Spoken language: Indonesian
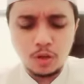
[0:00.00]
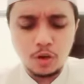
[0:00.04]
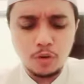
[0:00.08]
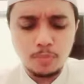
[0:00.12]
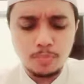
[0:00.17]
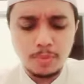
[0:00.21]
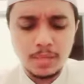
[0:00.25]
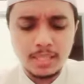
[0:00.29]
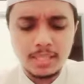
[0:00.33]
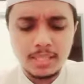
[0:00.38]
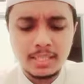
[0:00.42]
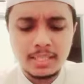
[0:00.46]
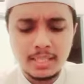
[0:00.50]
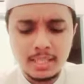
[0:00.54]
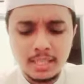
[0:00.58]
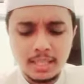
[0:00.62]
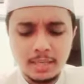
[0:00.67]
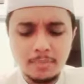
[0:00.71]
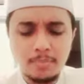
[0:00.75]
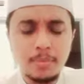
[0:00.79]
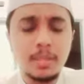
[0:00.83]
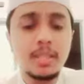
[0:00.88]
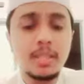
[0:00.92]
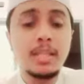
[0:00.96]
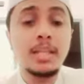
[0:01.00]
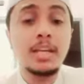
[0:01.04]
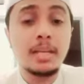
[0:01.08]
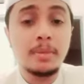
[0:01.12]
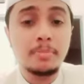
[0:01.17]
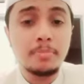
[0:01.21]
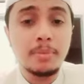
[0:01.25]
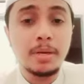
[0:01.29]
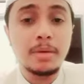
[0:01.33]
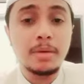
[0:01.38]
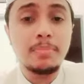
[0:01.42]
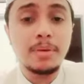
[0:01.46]
engkau pasti
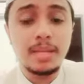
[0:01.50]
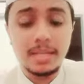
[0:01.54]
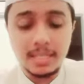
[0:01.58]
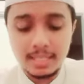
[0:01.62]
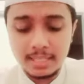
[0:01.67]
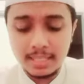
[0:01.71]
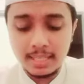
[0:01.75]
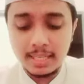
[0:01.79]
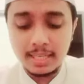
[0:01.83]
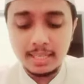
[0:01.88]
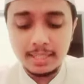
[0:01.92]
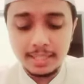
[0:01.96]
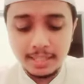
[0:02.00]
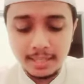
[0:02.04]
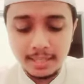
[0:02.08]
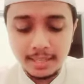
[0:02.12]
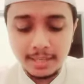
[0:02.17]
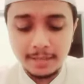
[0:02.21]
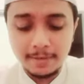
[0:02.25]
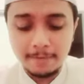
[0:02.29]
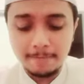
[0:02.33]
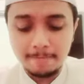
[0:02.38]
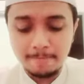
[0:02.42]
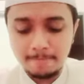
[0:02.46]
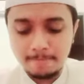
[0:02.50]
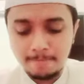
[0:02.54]
menerima balasannya.